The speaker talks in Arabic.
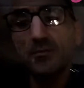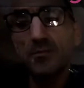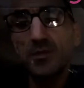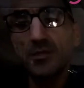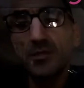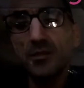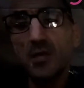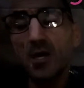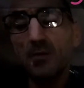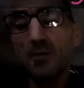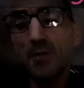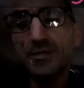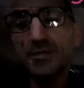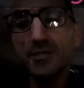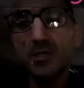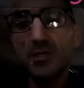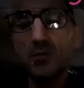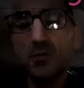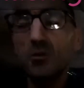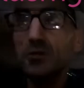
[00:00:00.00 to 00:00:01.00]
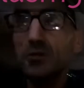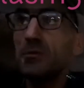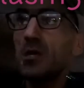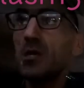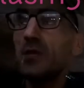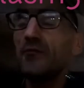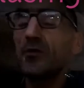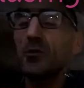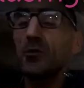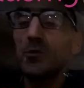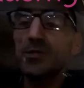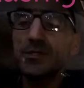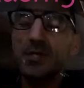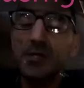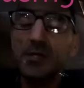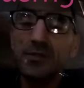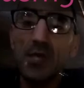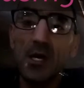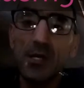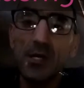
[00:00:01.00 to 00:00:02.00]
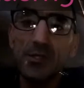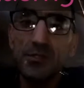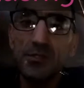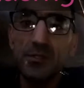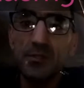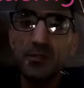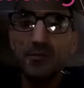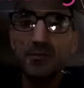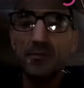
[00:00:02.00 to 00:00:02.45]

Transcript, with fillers: من اربع سنوات من 2019